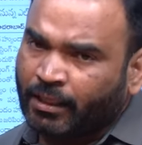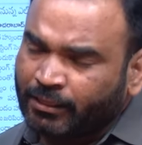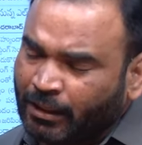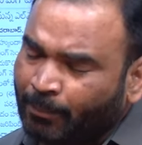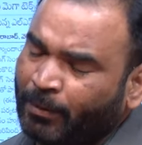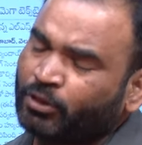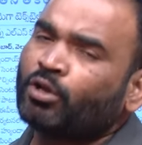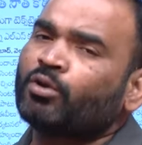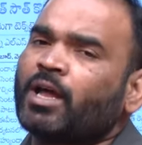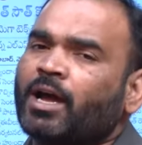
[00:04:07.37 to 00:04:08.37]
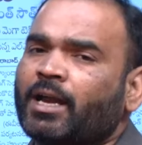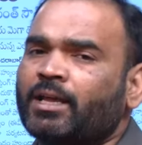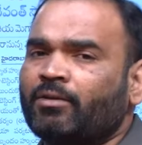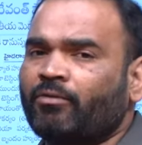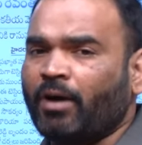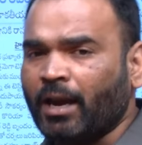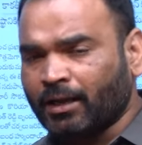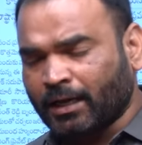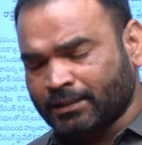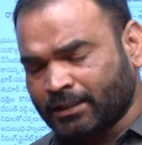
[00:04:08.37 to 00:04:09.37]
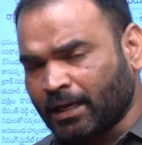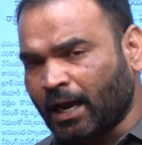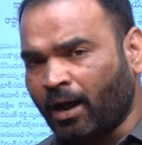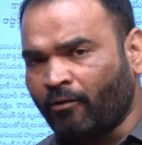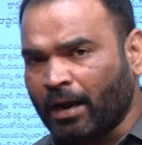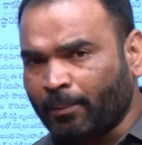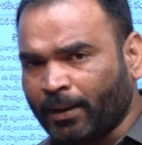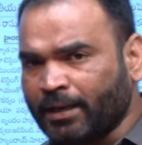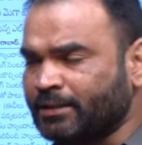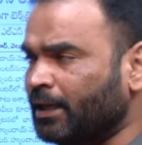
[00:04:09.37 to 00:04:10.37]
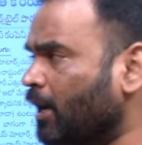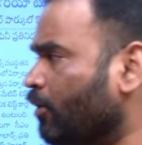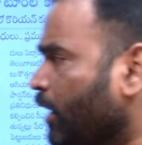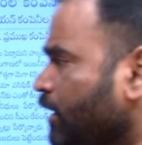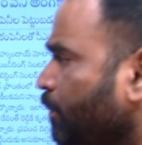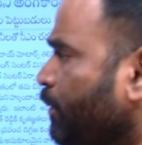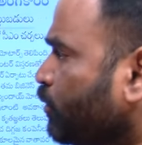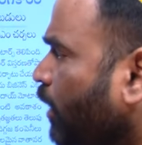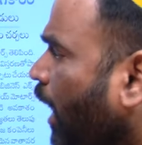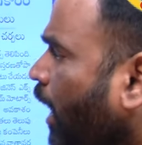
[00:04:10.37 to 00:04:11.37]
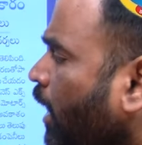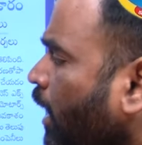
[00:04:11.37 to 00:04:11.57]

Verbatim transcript: ఎంత పెద్దోళ్ళు ఉన్నా కానీ వాళ్ళు ఖచ్చితంగా వాళ్ళపైన చర్యలు ఉంటాయని చెప్పేసి కూడా